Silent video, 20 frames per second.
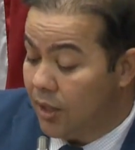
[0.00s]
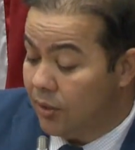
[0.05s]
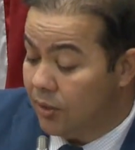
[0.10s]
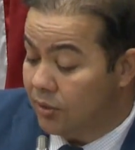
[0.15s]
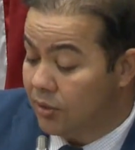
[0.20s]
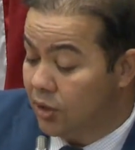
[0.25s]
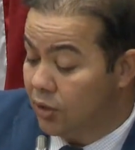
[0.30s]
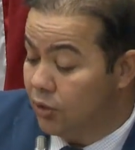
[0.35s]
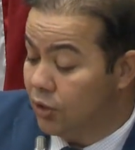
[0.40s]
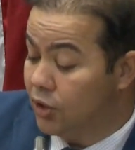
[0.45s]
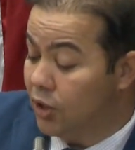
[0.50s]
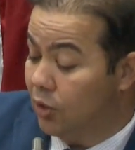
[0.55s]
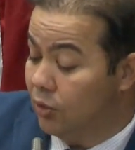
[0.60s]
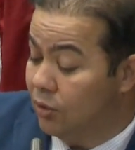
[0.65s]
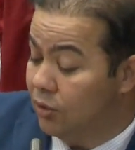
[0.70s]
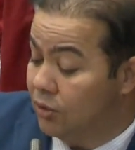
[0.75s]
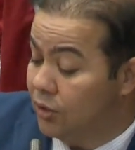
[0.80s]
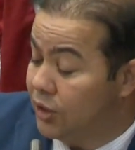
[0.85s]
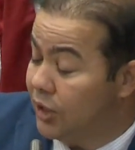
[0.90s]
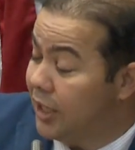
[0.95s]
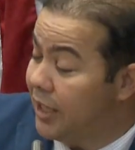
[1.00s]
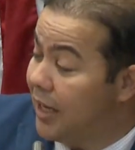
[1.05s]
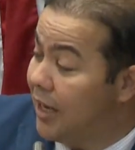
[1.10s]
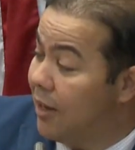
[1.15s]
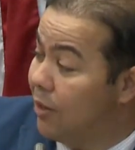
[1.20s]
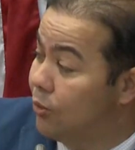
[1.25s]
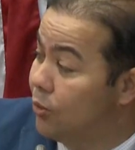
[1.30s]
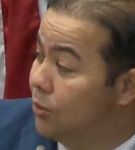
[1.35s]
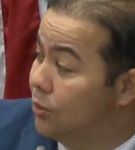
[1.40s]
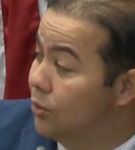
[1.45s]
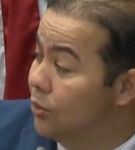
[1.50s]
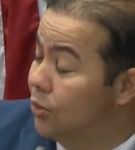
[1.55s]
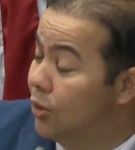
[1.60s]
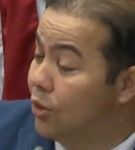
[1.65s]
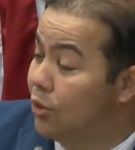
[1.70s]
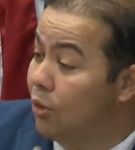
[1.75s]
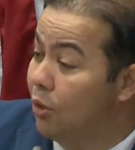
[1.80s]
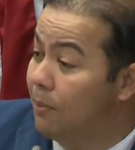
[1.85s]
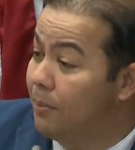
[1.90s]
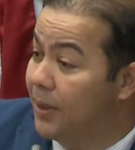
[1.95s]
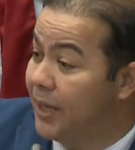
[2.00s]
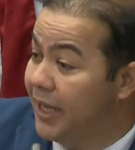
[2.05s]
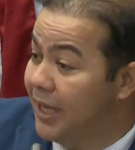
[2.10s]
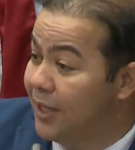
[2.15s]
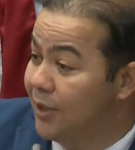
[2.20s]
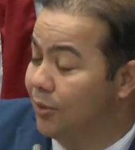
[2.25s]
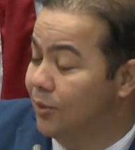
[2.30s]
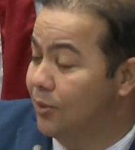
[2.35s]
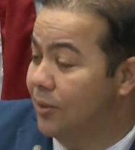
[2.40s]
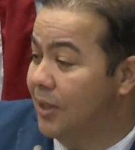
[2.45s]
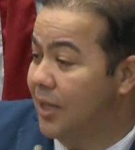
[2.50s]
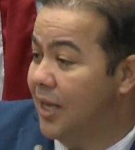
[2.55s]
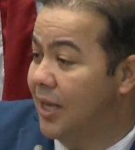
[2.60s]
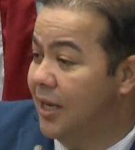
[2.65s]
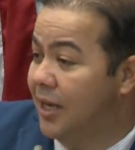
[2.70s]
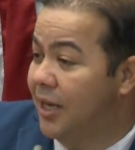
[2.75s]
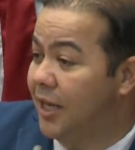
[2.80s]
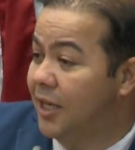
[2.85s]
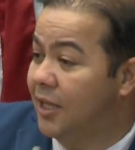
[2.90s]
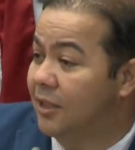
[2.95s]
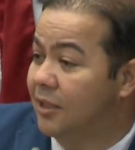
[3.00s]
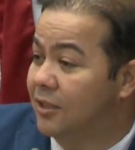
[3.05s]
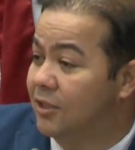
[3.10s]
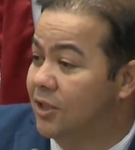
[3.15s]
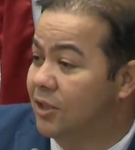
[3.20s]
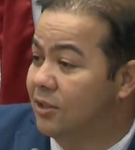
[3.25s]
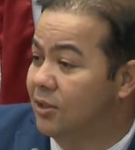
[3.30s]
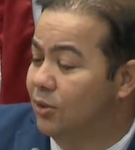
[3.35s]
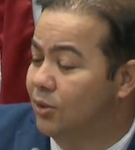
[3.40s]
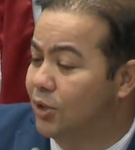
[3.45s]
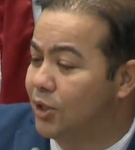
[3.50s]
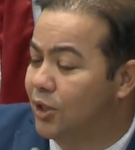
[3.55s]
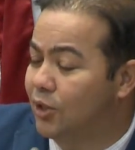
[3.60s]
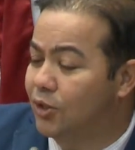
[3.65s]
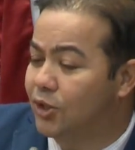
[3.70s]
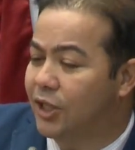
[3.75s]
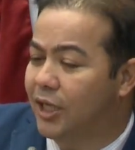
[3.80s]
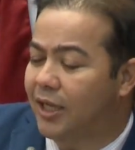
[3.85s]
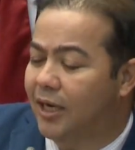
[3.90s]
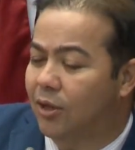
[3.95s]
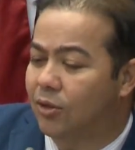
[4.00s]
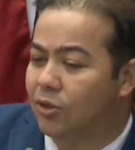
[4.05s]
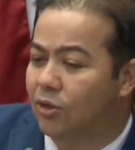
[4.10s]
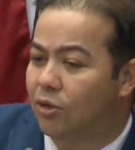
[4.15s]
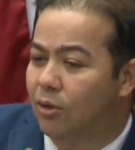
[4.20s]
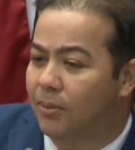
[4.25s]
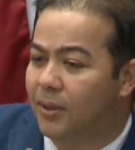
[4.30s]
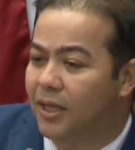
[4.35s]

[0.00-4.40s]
cirurgião geral, o Dr. Breno, além de cirurgião geral, o Dr.